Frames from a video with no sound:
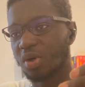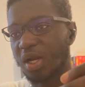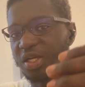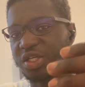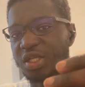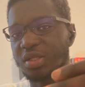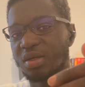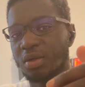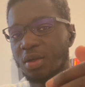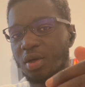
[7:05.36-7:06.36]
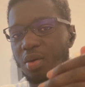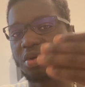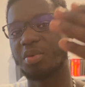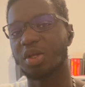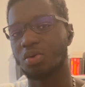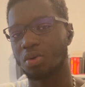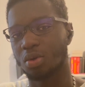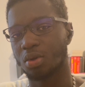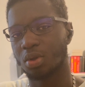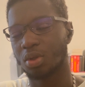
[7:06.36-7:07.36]
à la chaîne en mode McDo.
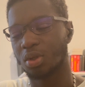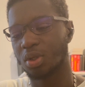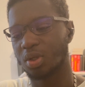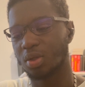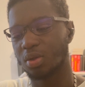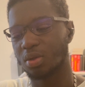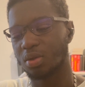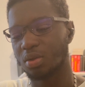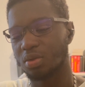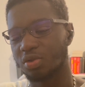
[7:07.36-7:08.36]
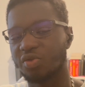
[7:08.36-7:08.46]
Sauf